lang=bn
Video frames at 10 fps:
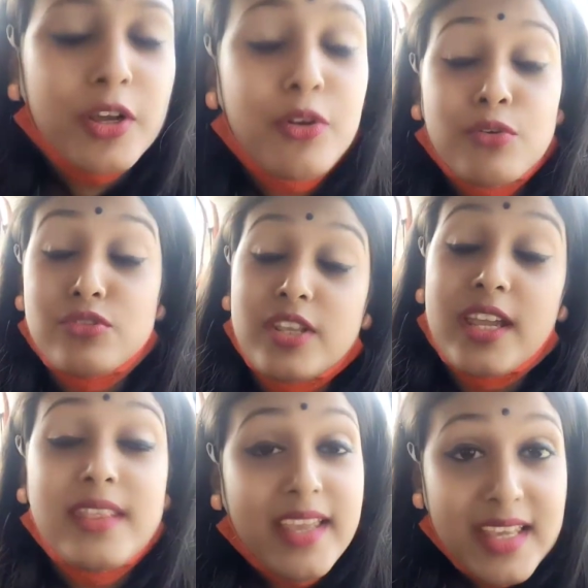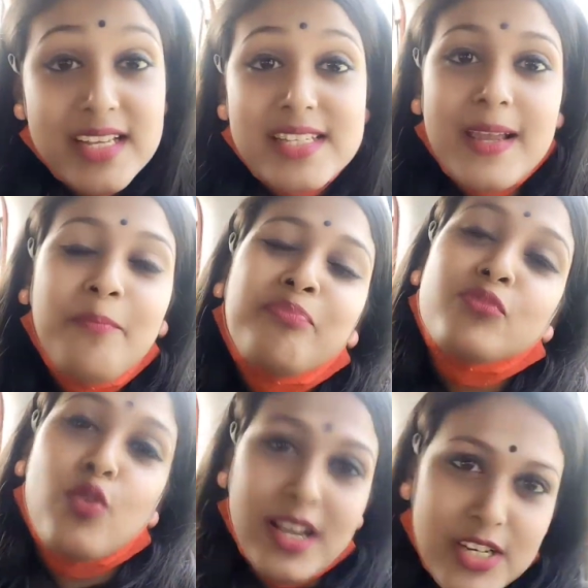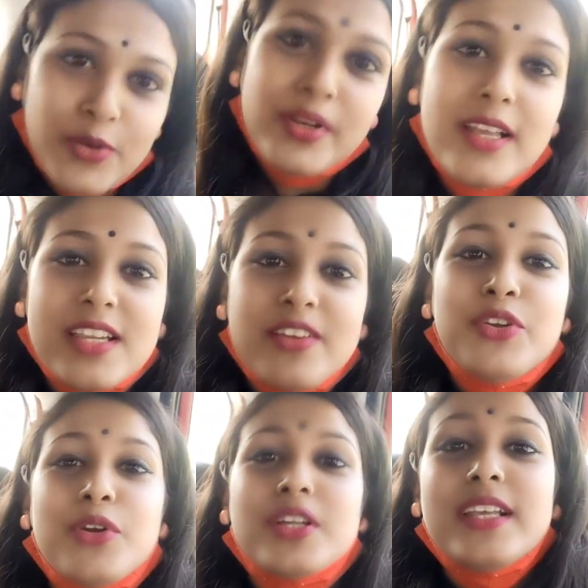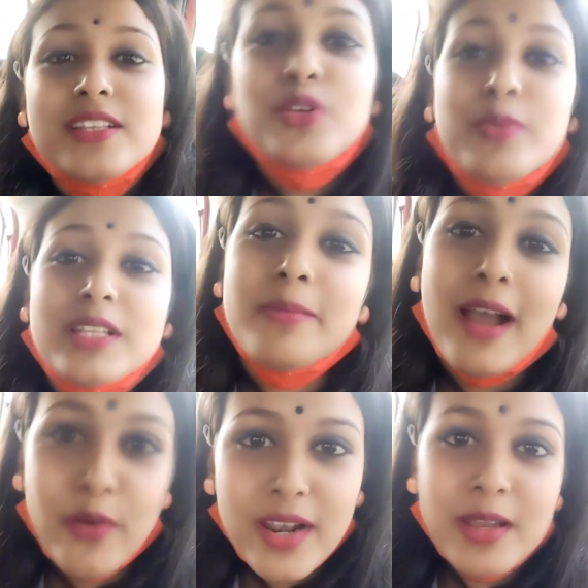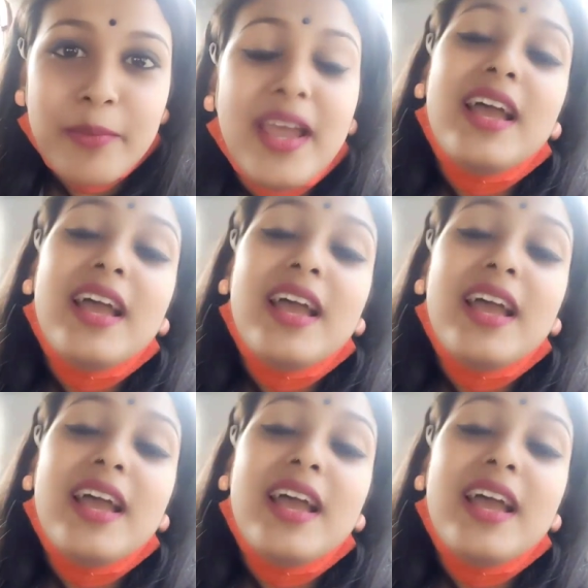ক্লোজ থেকে দেখিয়েছি তো আশা করি আজকে ভিডিওটা দেখতে তোমাদের ভালো লাগবে